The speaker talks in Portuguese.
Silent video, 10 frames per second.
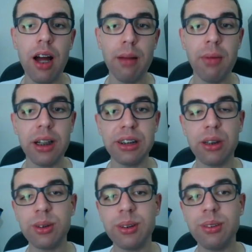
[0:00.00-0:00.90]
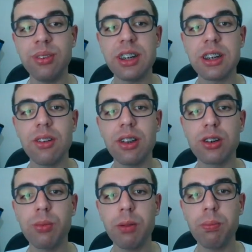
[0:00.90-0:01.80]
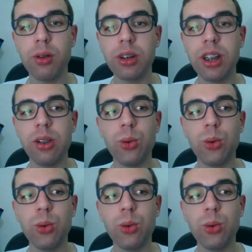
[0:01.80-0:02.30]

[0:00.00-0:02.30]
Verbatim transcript: A imagem em alta definição é sobreposta em